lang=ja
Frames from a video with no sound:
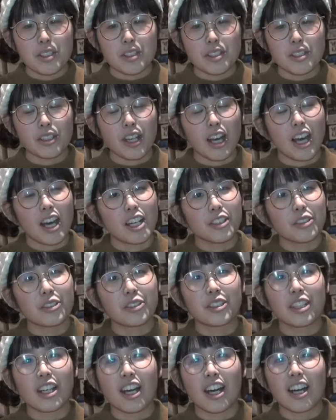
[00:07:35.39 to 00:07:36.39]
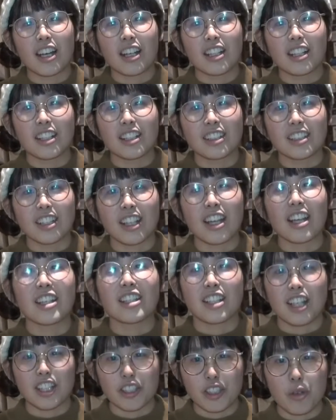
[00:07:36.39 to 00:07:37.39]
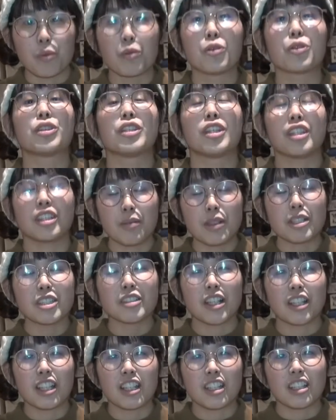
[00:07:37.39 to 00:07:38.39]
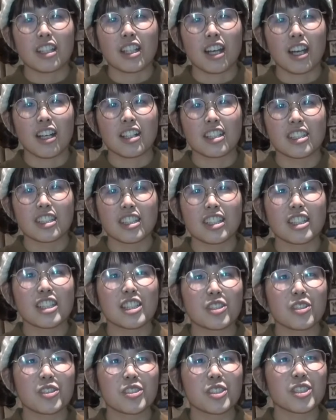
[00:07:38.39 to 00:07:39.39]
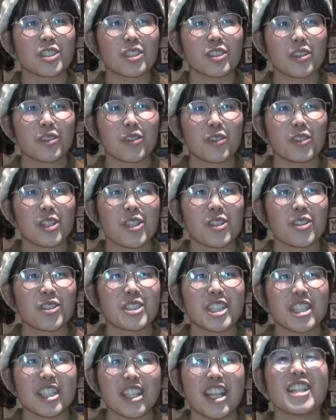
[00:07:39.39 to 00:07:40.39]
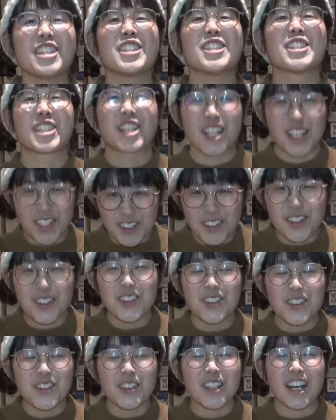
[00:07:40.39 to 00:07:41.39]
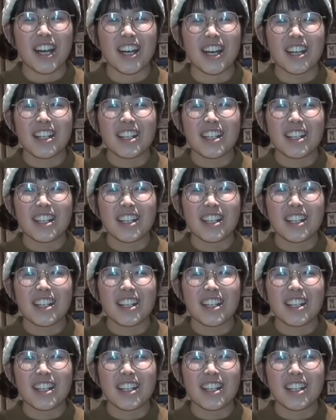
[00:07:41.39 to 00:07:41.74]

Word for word: ちょっとハードルが高いなと思っていてまずは何か新卒を利用してじゃないんですけど、うん、どっか